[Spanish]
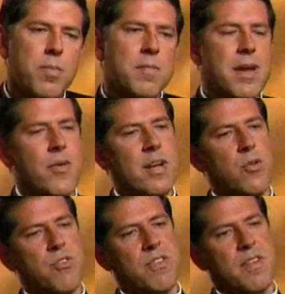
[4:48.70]
lo primero es que
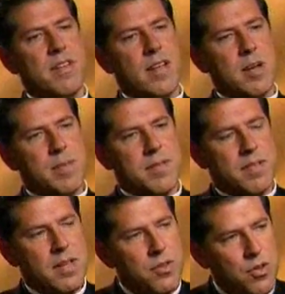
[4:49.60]
uno se siente
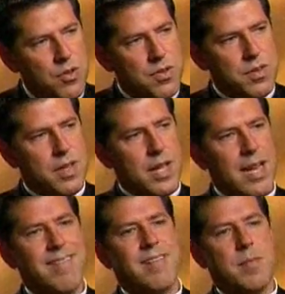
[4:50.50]
arrepentido de
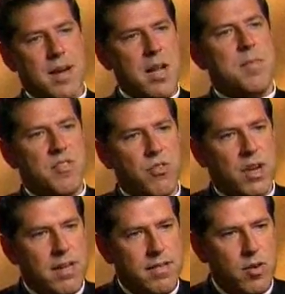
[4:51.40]
lastimar a las
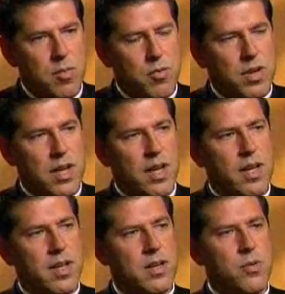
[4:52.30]
personas, ¿no?
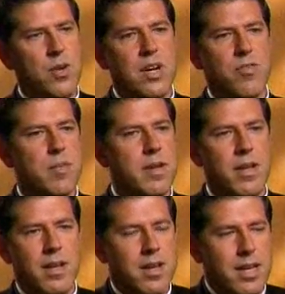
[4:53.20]
Porque nunca fue mi